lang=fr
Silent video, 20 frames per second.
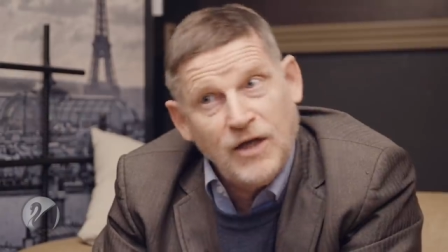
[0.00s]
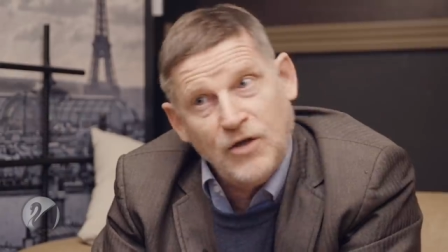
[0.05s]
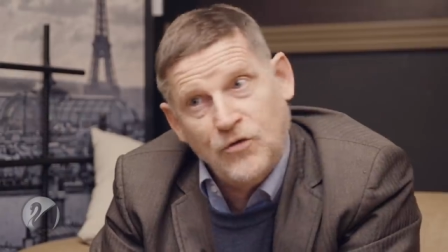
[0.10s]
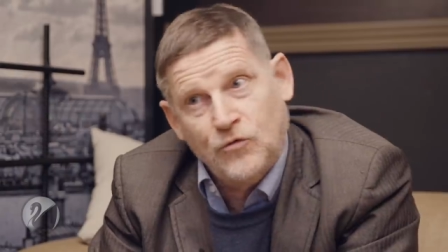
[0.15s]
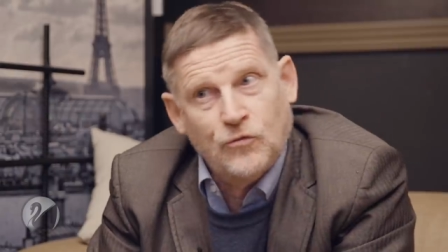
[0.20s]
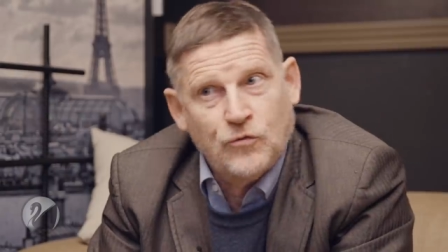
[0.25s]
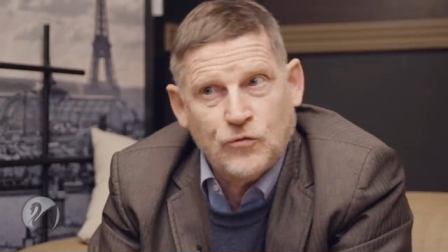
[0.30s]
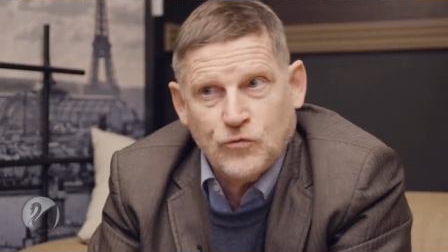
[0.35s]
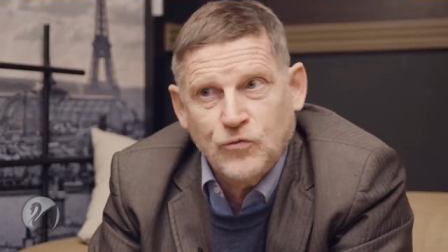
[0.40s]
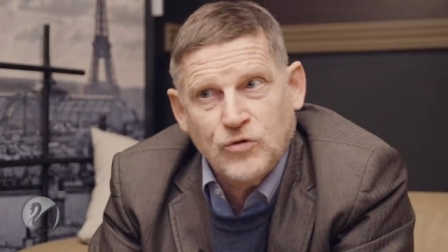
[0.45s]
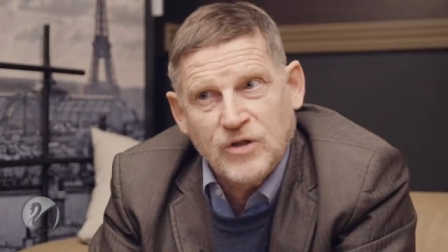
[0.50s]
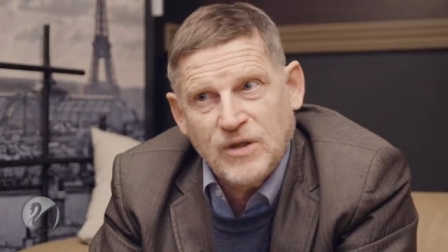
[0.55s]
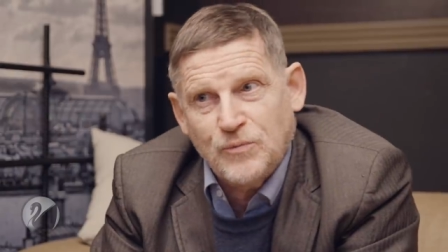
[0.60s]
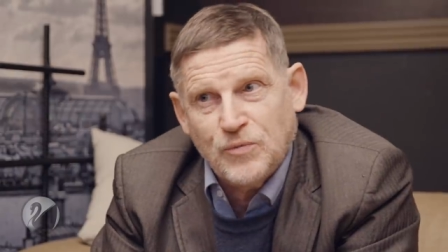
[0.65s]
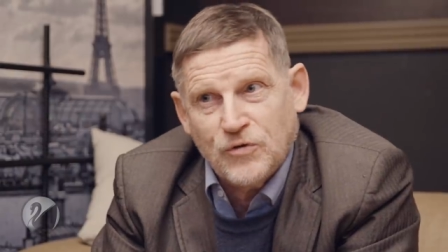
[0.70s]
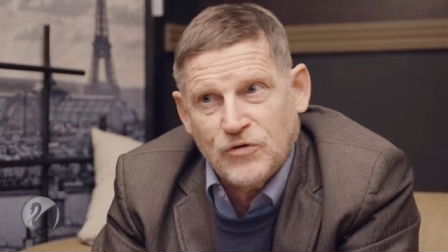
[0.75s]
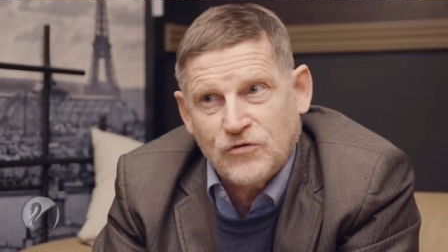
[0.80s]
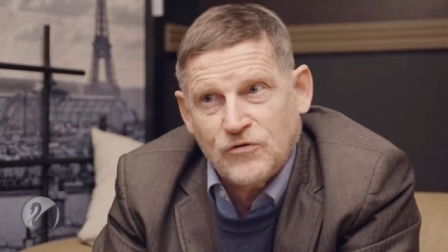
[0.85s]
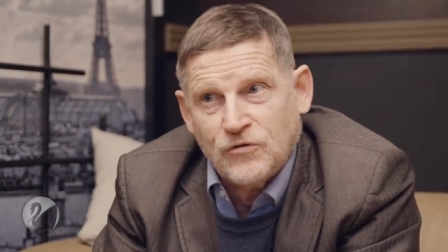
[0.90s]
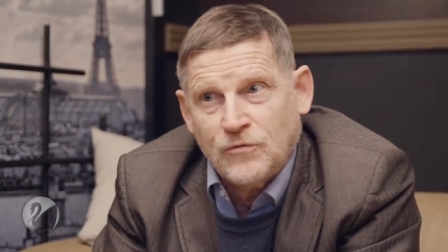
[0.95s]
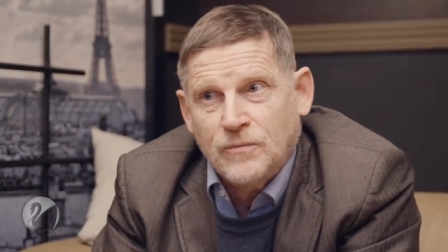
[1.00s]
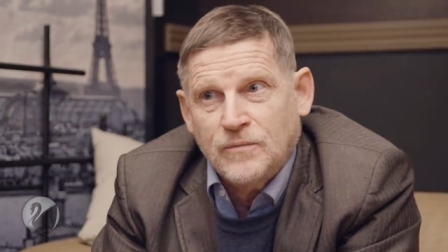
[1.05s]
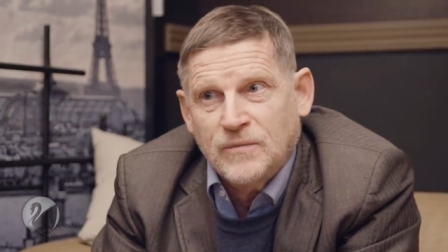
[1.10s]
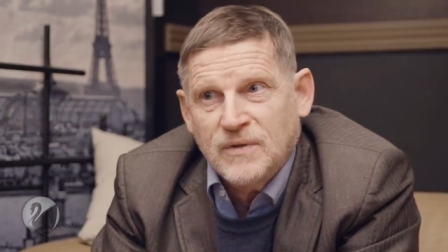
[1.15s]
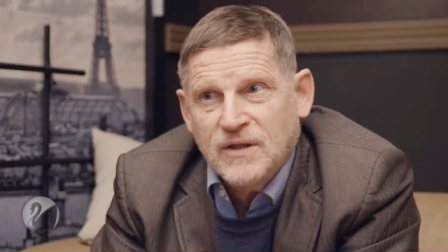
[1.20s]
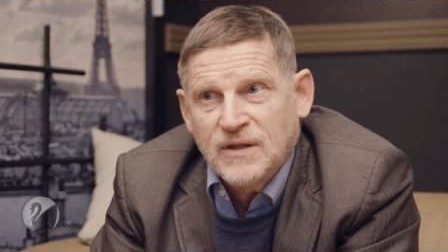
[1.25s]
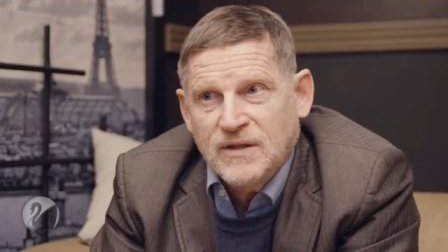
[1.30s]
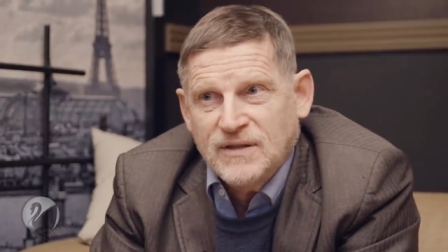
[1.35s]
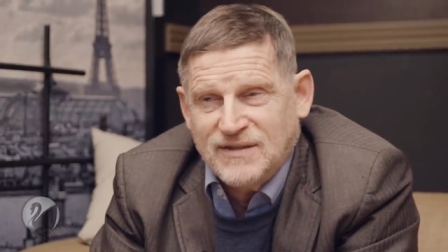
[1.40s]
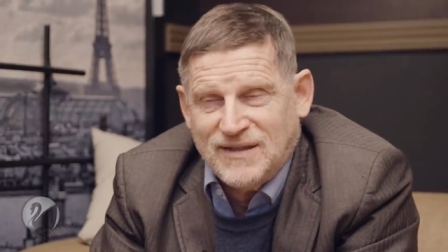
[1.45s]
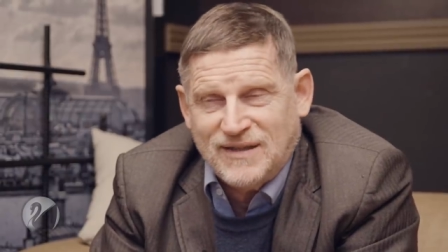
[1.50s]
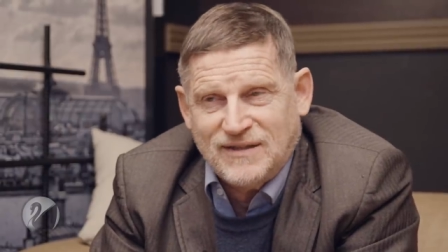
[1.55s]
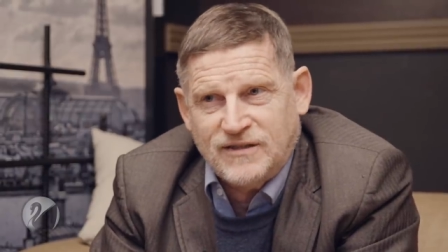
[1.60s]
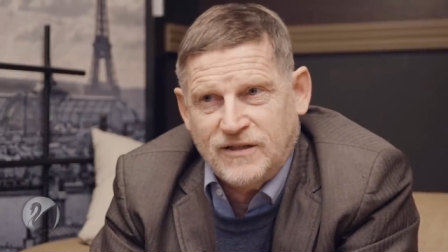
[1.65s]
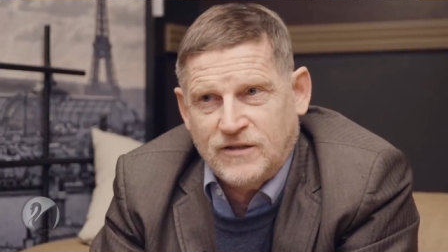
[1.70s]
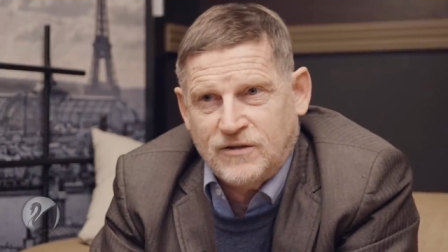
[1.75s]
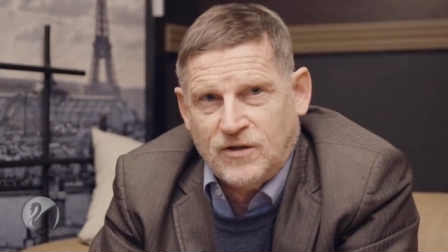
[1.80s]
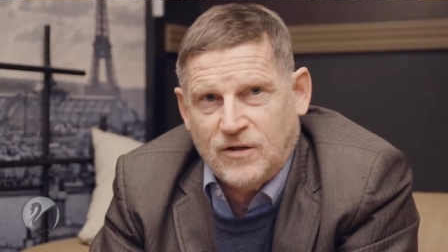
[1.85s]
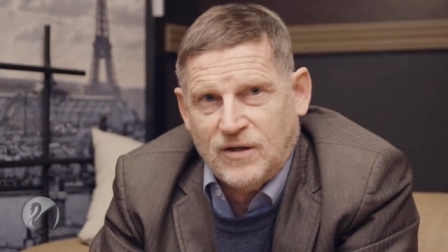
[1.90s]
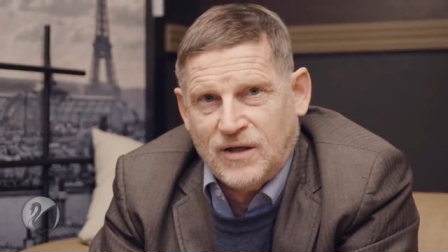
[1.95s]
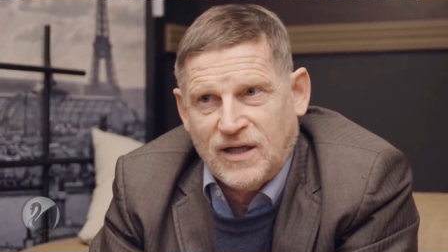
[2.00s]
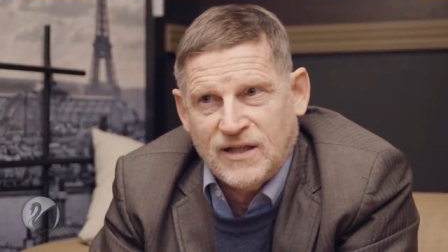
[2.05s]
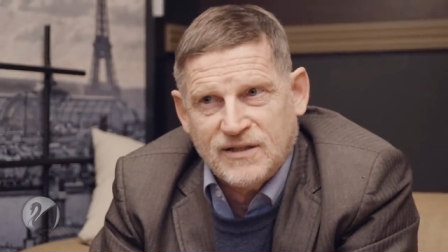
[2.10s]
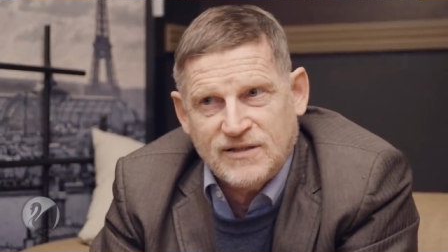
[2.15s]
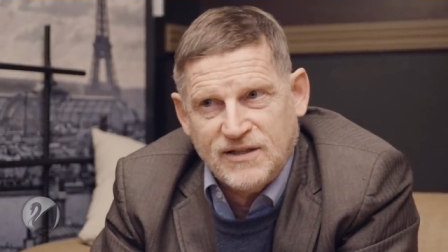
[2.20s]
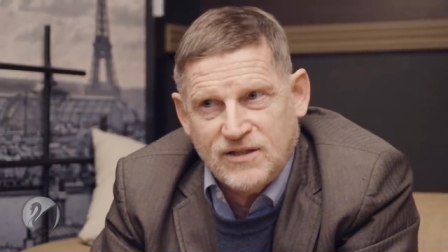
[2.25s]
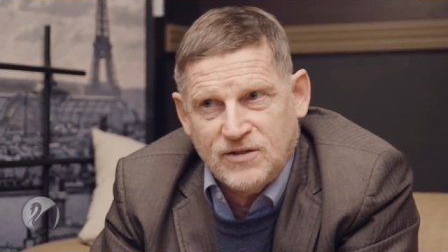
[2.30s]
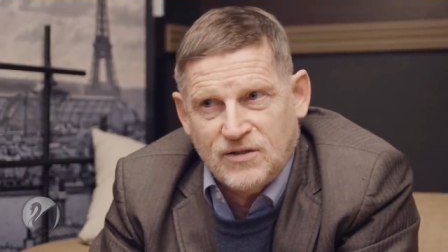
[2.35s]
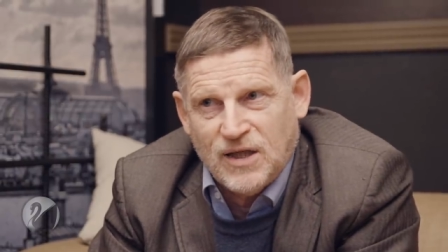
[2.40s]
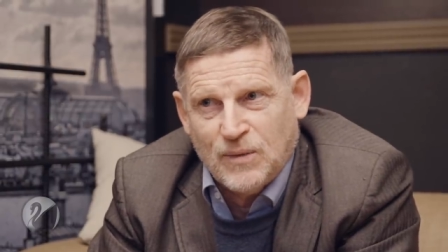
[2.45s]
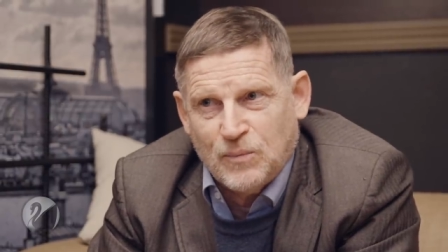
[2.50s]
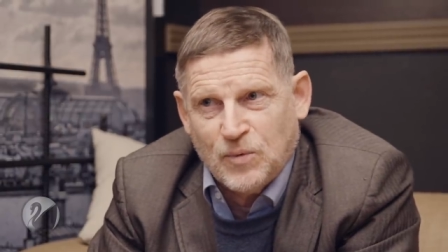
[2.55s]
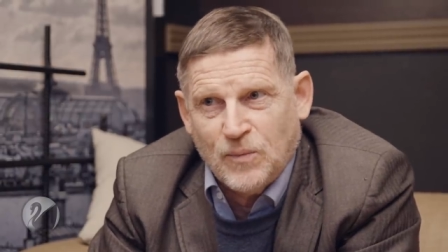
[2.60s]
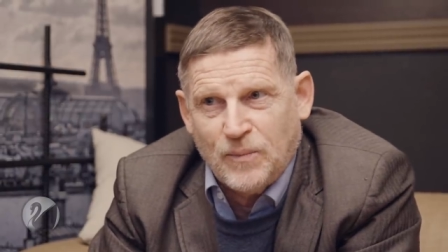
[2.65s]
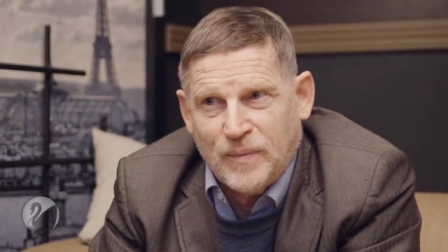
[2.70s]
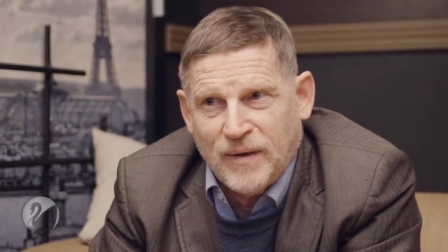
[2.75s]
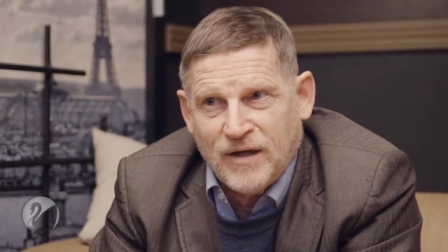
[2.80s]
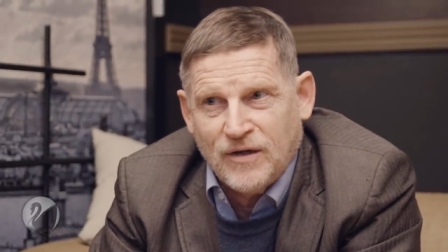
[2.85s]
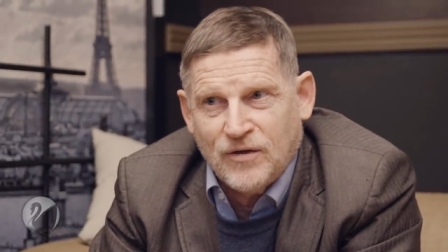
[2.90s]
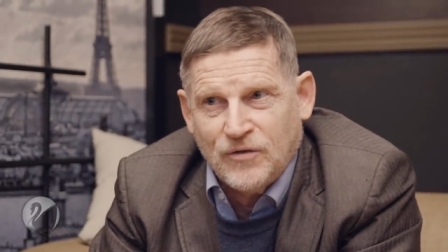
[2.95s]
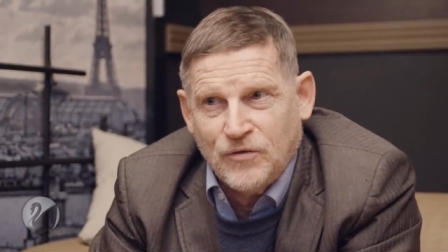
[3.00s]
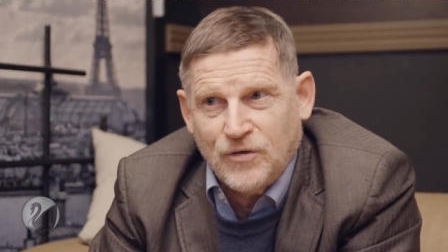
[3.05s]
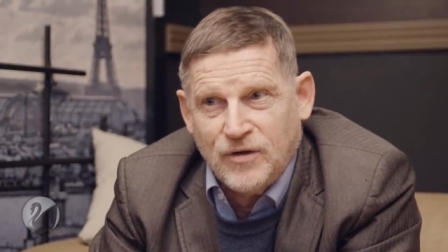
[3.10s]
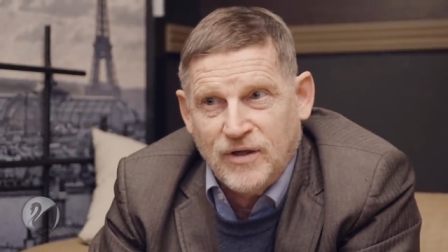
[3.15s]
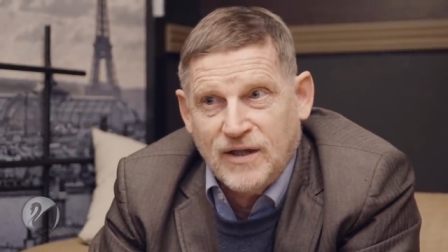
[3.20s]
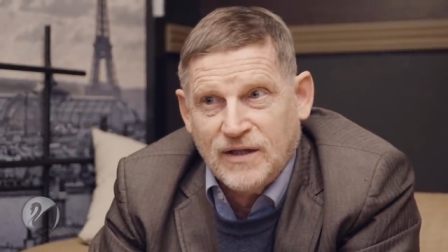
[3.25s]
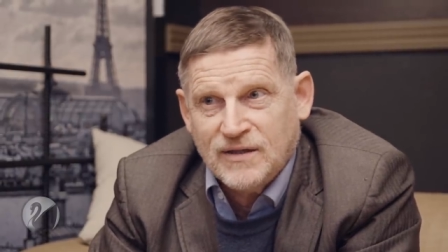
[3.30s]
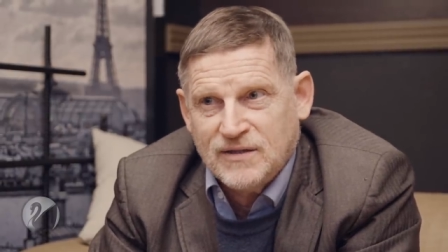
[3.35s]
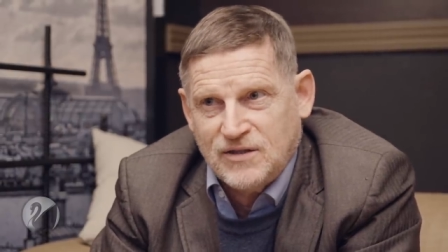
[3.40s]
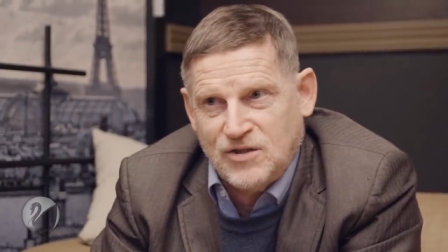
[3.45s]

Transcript: et donc nous ripostons. Ça, c'est un classique de la propagande de guerre.